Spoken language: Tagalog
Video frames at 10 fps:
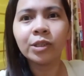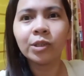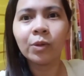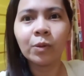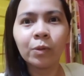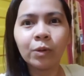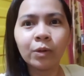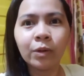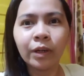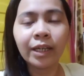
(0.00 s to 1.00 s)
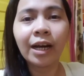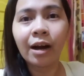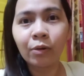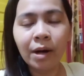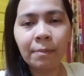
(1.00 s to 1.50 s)
So,
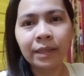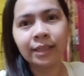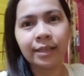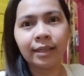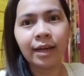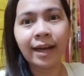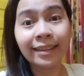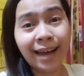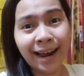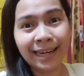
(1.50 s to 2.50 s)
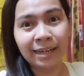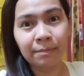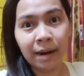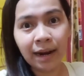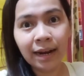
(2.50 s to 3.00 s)
ikaw kapatid, handa ka na
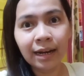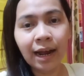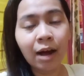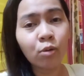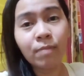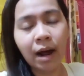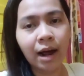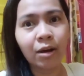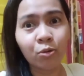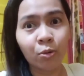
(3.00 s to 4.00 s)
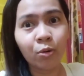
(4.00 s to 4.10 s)
ba? Ako ba? Ako.